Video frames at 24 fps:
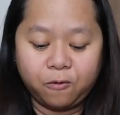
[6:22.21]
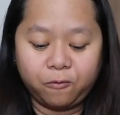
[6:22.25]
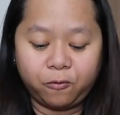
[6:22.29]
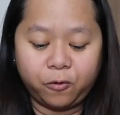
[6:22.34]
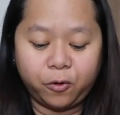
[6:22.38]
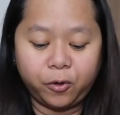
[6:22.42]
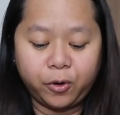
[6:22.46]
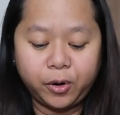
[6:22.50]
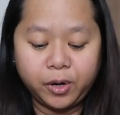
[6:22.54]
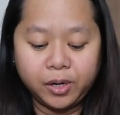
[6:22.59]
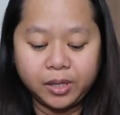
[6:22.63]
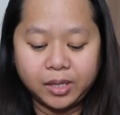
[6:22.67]

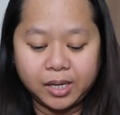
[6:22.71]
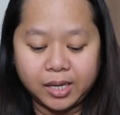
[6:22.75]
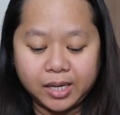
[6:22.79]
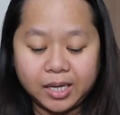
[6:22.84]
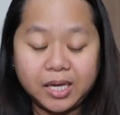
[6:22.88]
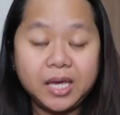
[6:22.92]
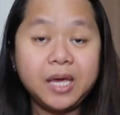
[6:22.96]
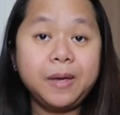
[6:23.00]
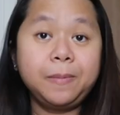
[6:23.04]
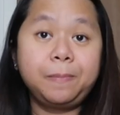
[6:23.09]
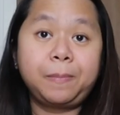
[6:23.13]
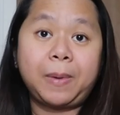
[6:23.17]
For the
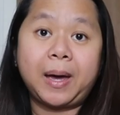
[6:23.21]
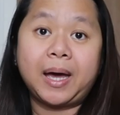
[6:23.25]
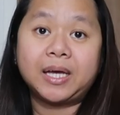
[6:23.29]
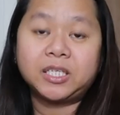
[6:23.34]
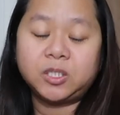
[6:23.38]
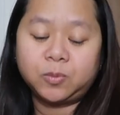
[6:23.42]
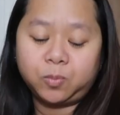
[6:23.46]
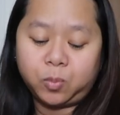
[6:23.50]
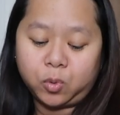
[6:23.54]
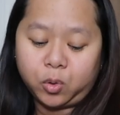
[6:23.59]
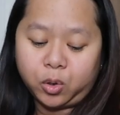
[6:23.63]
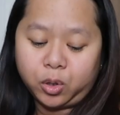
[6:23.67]

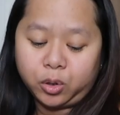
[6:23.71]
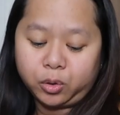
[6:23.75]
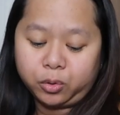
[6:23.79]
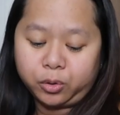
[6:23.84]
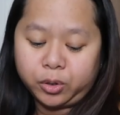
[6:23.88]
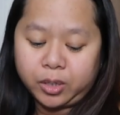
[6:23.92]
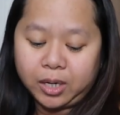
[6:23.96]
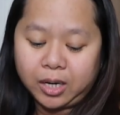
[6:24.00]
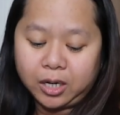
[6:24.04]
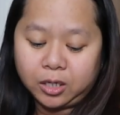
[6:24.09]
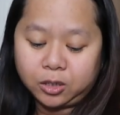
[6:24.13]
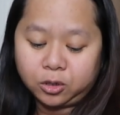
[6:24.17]
e-passport
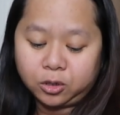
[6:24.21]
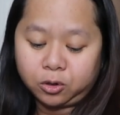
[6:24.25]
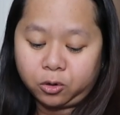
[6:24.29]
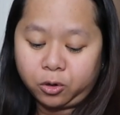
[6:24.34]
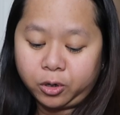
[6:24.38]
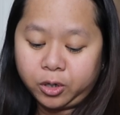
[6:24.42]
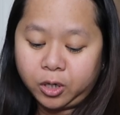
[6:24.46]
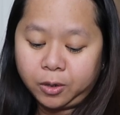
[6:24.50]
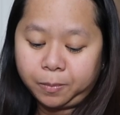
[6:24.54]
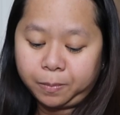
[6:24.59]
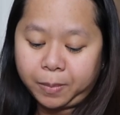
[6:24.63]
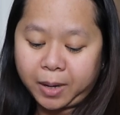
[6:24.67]
or the
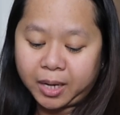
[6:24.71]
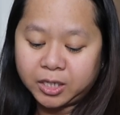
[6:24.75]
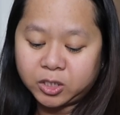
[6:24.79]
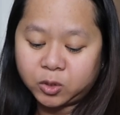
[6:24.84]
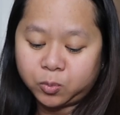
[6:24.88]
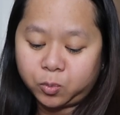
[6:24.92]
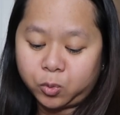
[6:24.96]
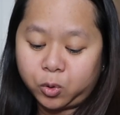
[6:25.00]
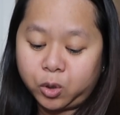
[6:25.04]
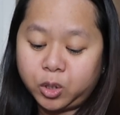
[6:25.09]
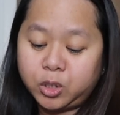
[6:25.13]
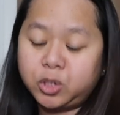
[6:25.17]
electronic
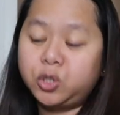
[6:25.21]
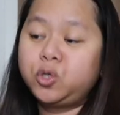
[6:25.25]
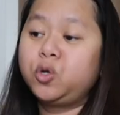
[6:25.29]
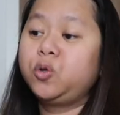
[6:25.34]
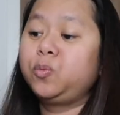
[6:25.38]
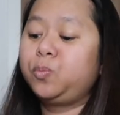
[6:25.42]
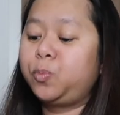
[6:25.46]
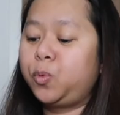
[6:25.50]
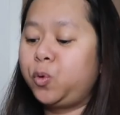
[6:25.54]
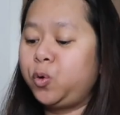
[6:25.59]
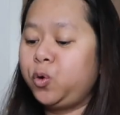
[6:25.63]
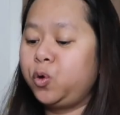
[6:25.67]
passports,
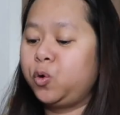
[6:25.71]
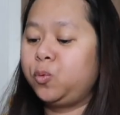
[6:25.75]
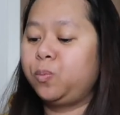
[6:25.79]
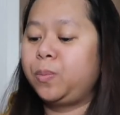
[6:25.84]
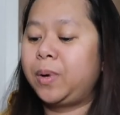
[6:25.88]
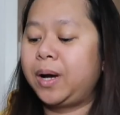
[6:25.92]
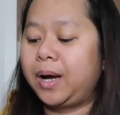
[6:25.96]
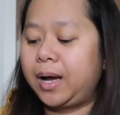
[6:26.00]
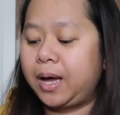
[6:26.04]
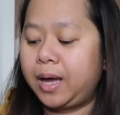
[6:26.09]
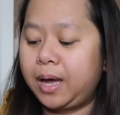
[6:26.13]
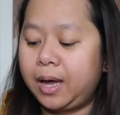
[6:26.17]
yun po yung
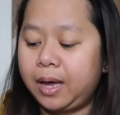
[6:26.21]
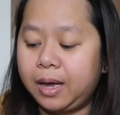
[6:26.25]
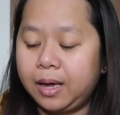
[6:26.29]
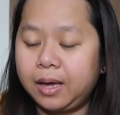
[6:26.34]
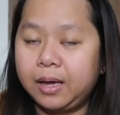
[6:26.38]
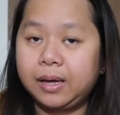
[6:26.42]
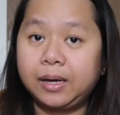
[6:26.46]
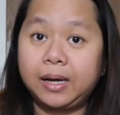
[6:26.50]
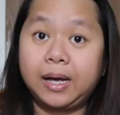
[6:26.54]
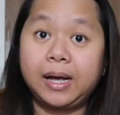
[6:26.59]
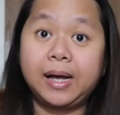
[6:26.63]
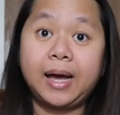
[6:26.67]
mga,
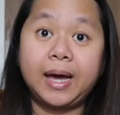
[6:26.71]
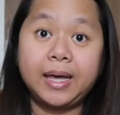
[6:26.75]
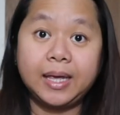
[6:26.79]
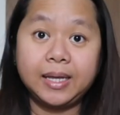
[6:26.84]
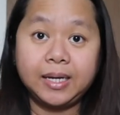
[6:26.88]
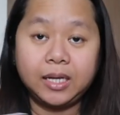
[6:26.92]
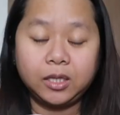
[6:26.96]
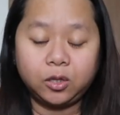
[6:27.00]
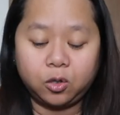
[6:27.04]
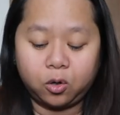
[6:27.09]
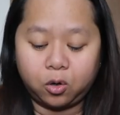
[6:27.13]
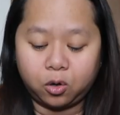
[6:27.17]
kagaya
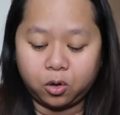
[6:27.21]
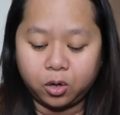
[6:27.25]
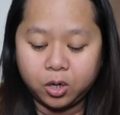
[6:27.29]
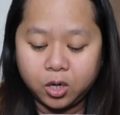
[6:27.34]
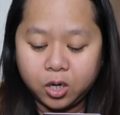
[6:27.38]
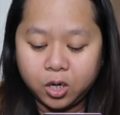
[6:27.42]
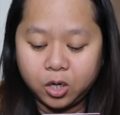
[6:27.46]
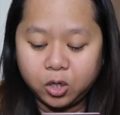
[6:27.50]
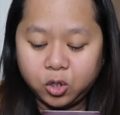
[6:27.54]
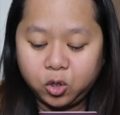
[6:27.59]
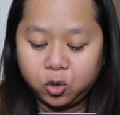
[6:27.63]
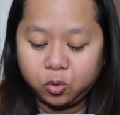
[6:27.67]
nito,
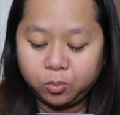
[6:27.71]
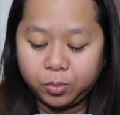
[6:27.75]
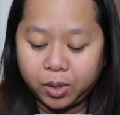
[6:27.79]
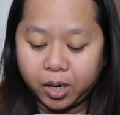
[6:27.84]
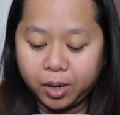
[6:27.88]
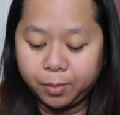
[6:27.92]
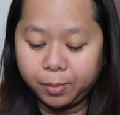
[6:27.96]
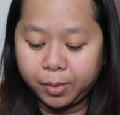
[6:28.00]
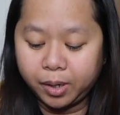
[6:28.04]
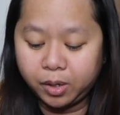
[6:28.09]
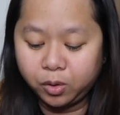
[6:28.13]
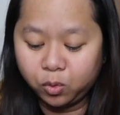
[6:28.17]
yung
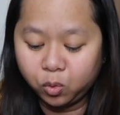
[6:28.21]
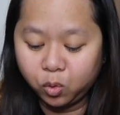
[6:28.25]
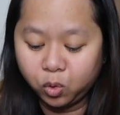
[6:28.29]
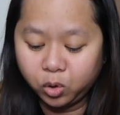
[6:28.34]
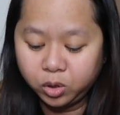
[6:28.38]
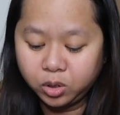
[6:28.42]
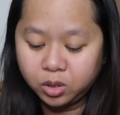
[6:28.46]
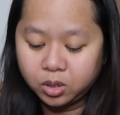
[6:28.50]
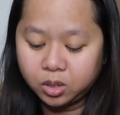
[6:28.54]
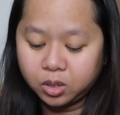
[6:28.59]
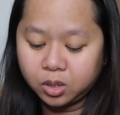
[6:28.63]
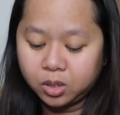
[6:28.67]
mga
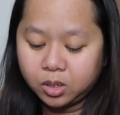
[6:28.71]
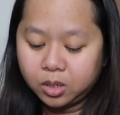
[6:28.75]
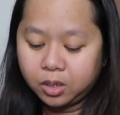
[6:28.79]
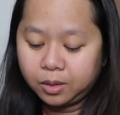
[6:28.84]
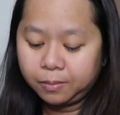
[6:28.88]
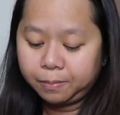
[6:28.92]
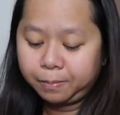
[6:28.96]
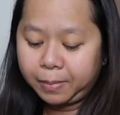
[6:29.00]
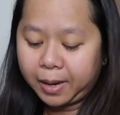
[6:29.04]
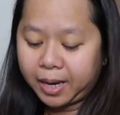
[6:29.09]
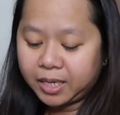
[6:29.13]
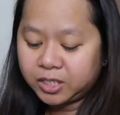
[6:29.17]
maroon
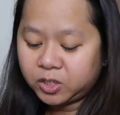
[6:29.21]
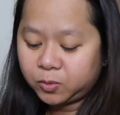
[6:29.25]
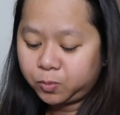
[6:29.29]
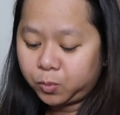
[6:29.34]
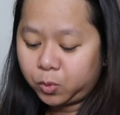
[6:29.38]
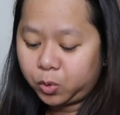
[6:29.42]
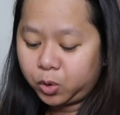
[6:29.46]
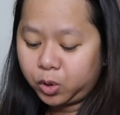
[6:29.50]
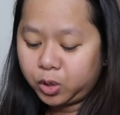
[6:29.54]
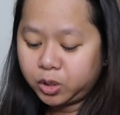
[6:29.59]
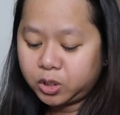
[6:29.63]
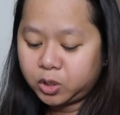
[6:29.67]

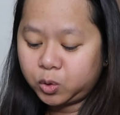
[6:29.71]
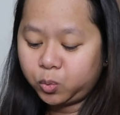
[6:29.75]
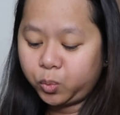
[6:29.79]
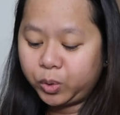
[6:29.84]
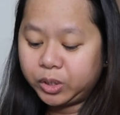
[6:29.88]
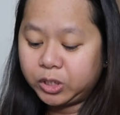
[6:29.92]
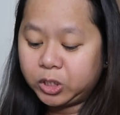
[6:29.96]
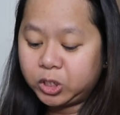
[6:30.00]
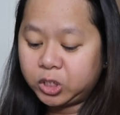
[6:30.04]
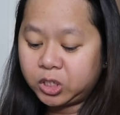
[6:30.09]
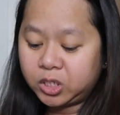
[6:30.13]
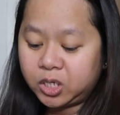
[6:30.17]
passports
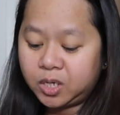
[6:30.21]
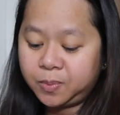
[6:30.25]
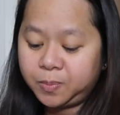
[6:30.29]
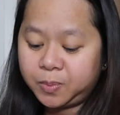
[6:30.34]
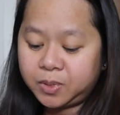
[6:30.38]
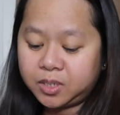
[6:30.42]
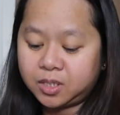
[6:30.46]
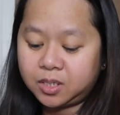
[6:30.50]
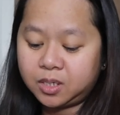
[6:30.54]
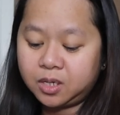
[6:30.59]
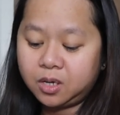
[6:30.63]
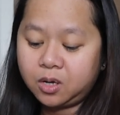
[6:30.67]
with
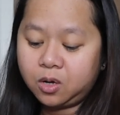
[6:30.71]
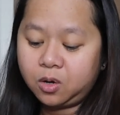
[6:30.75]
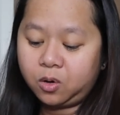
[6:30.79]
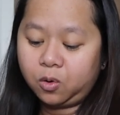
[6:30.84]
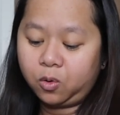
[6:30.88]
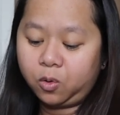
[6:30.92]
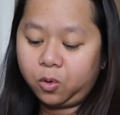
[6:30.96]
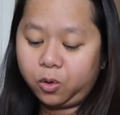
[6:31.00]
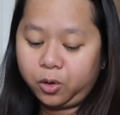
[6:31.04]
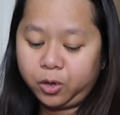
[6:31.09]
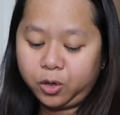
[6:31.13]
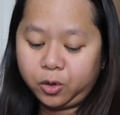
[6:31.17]
chips
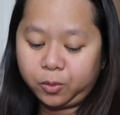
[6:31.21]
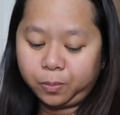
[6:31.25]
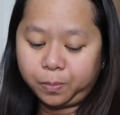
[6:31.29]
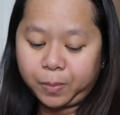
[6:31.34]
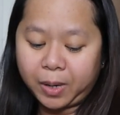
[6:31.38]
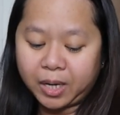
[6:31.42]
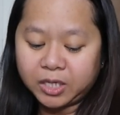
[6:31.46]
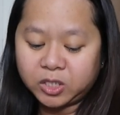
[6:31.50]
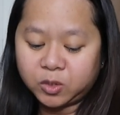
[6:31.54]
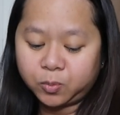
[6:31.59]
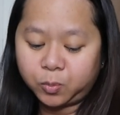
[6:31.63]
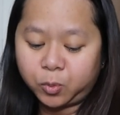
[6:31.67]
or yung
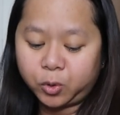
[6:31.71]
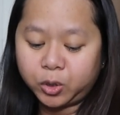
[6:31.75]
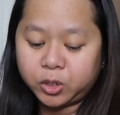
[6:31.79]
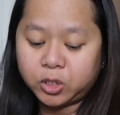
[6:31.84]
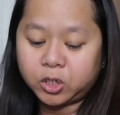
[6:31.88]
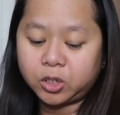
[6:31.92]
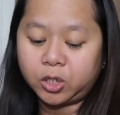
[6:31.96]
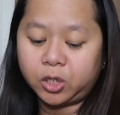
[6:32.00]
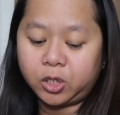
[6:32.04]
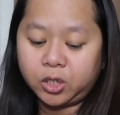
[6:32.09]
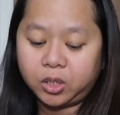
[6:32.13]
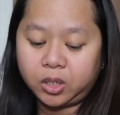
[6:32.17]
passport
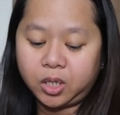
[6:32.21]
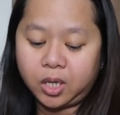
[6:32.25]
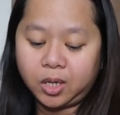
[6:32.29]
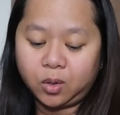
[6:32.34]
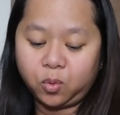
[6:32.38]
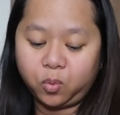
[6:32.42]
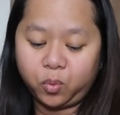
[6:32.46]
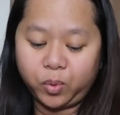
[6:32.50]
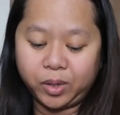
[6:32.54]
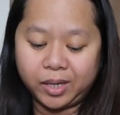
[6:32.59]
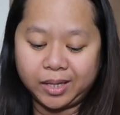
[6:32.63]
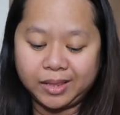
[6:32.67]

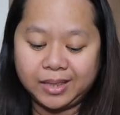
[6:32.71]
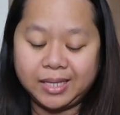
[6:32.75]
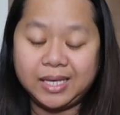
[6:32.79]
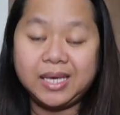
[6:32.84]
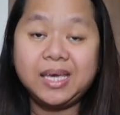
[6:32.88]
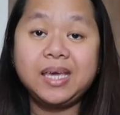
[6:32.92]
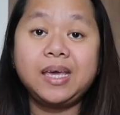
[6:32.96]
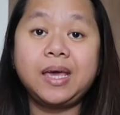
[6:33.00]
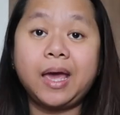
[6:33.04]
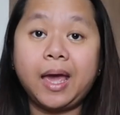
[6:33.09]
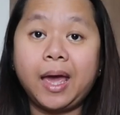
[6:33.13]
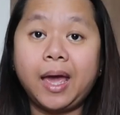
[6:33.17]
starting with
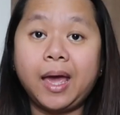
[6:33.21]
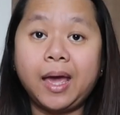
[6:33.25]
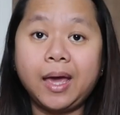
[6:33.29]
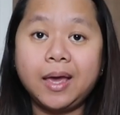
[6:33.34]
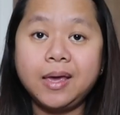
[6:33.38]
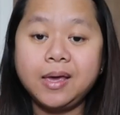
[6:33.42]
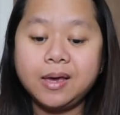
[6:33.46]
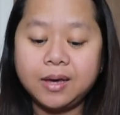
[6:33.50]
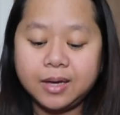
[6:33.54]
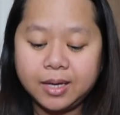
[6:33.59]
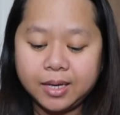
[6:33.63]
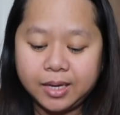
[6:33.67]

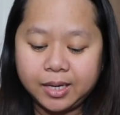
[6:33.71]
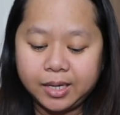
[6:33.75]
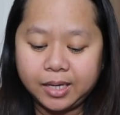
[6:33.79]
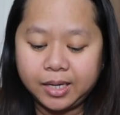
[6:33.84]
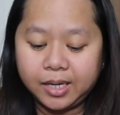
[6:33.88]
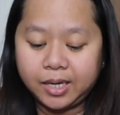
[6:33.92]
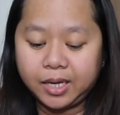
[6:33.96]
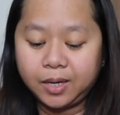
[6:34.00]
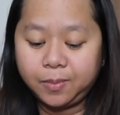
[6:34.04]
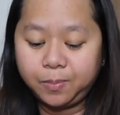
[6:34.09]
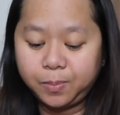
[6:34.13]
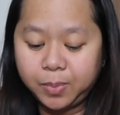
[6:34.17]
EA,
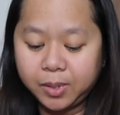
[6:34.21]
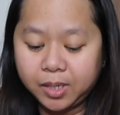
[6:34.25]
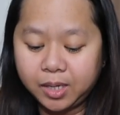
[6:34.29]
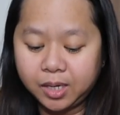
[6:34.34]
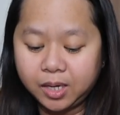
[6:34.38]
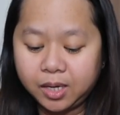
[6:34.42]
EB,